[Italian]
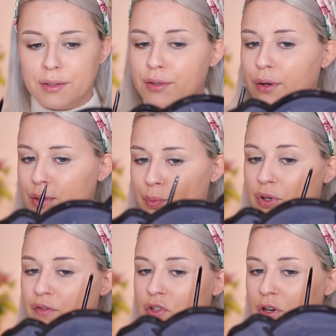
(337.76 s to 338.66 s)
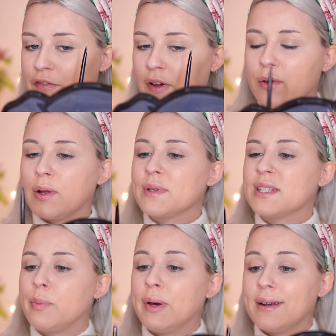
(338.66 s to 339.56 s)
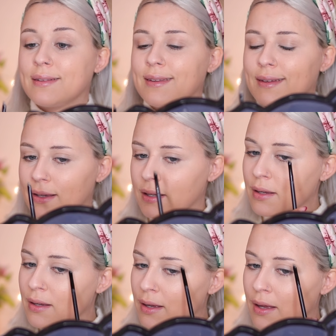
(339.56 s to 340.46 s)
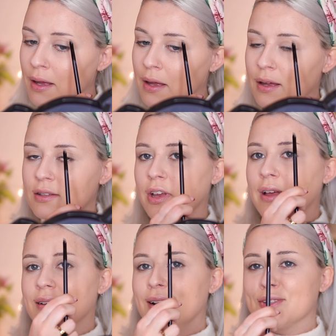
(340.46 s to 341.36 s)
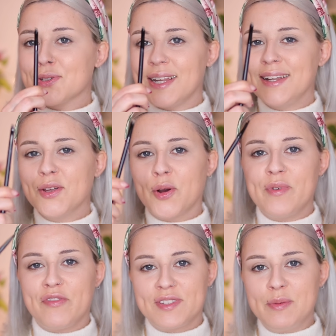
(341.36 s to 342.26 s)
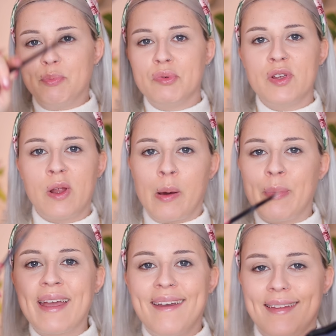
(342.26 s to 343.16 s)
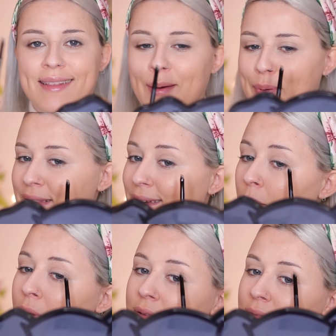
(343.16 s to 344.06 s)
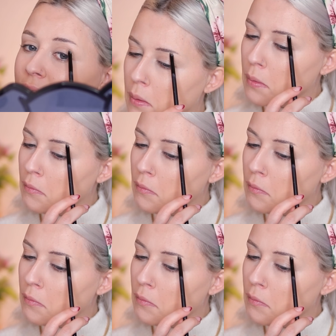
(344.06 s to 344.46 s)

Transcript: Adesso la cosa più difficile è farla da questa parte. Cioè, la sto tenendo come si impugna una bacchetta praticamente.